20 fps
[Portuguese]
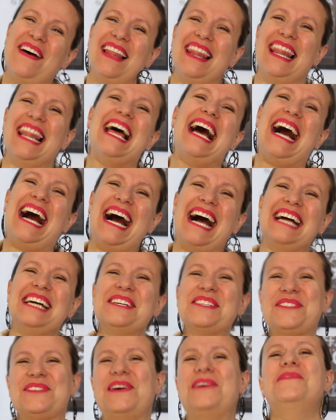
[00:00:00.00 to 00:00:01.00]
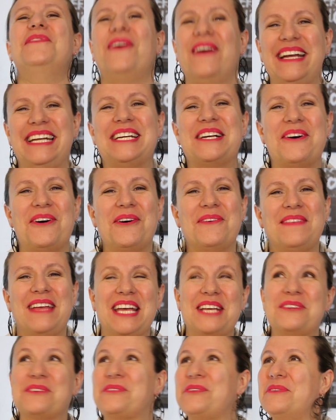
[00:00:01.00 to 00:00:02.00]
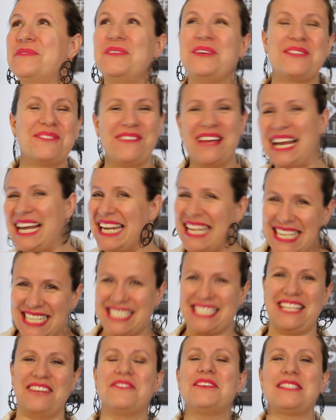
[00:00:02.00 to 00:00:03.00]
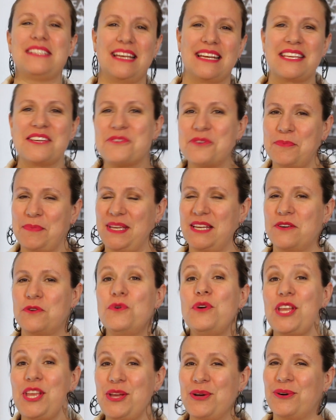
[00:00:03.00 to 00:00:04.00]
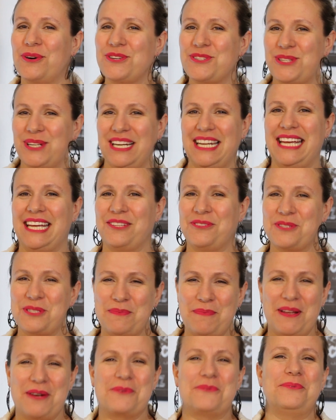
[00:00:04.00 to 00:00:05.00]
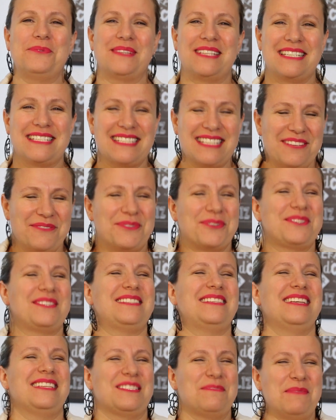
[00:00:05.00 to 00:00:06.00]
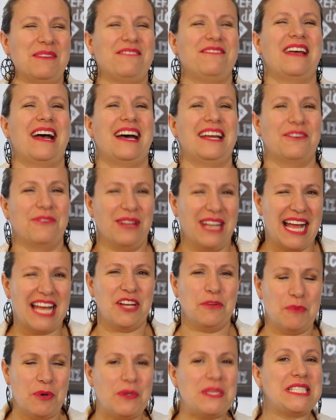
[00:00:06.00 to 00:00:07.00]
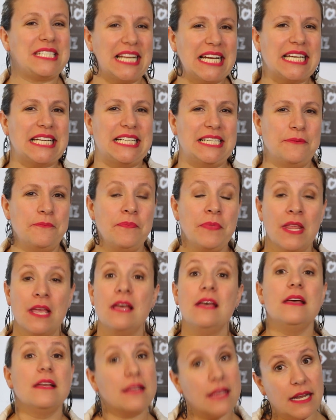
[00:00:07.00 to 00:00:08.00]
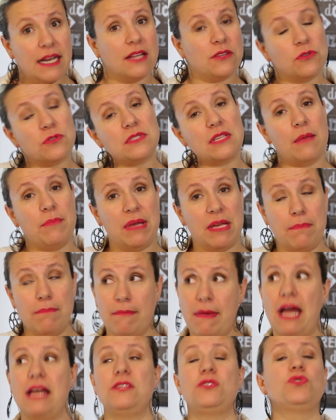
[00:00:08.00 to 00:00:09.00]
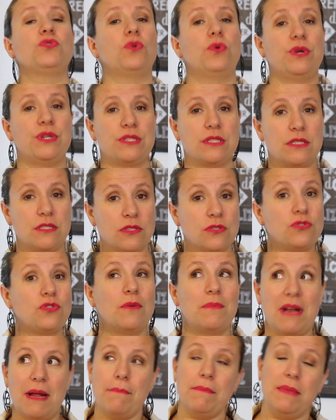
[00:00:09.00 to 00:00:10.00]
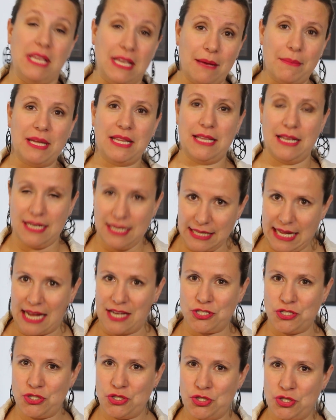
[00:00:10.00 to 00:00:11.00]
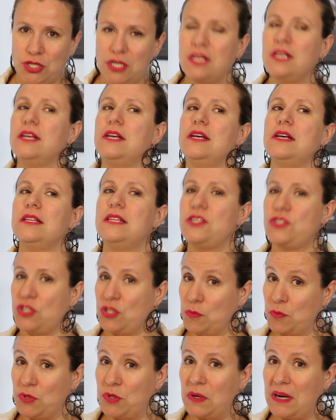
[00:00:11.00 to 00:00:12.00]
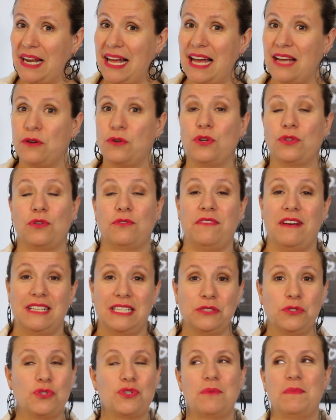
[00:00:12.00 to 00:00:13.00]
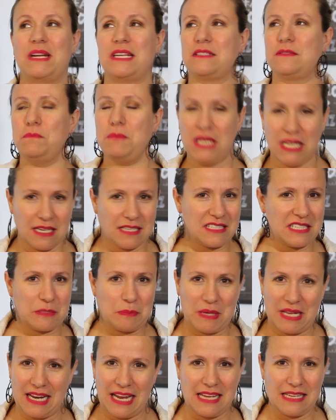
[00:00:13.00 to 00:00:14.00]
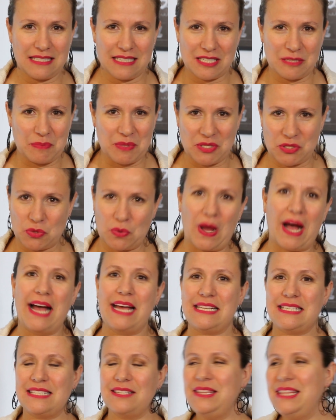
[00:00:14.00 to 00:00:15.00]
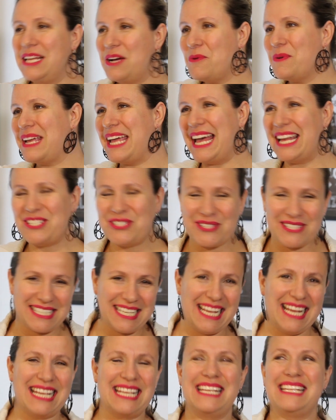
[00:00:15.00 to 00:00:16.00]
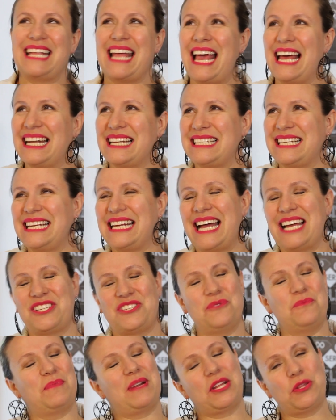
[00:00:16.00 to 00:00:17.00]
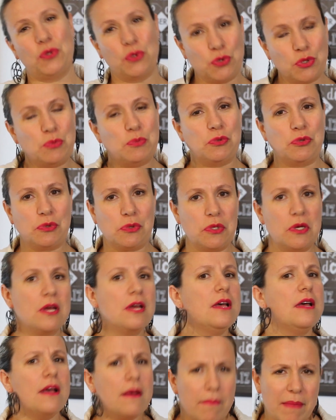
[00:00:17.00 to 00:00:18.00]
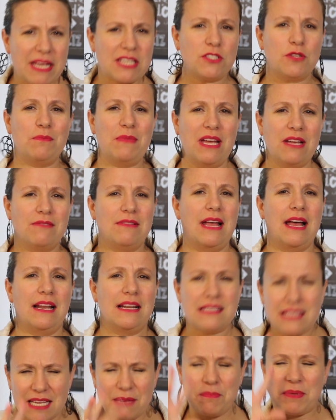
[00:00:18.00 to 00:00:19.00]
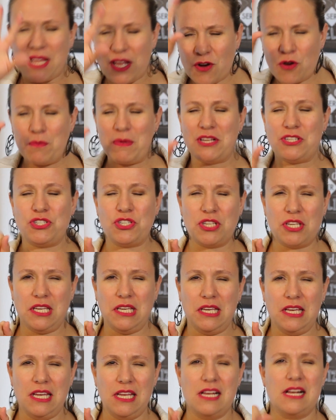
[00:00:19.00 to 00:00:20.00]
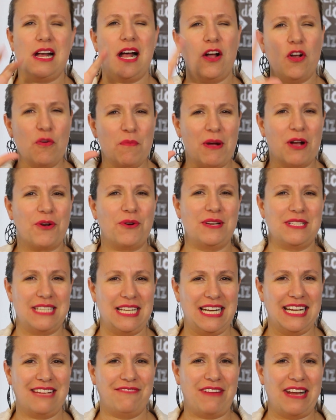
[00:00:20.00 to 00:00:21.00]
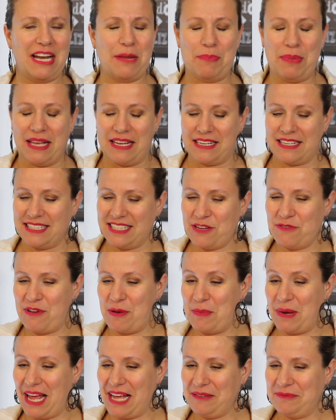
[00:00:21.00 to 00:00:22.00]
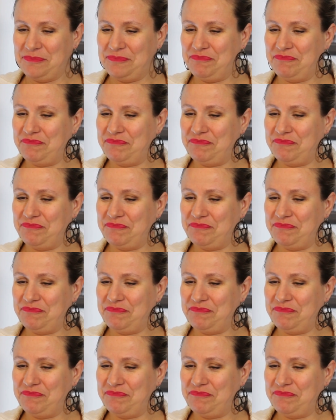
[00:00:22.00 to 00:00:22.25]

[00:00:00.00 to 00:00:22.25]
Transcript: Olá, eu sou a Mônica Romero, estou muito feliz de ter você aqui comigo e hoje lendo as perguntas que vocês me enviaram lá no meu Instagram, querendo saber mais coisas sobre a minha maternidade. Deixando muito claro que eu estou falando sobre as minhas experiências pessoais, não quer dizer que elas encaixam para todo mundo, mas no meio delas sempre tem alguma diquinha, alguma coisa ali que vale a pena. Então vamos lá?